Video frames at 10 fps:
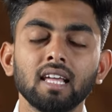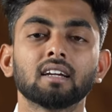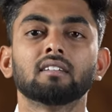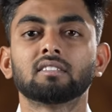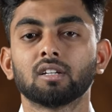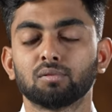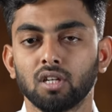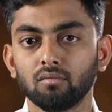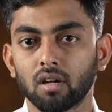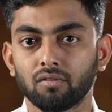லிங்க்
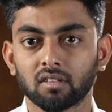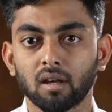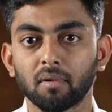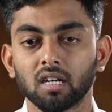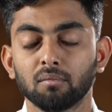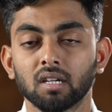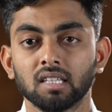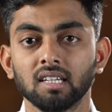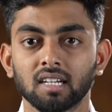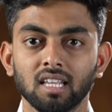டிஸ்கிரிப்ஷன்லையும் அண்ட் ஃபஸ்ட் கமெண்ட்லையும் இருக்குது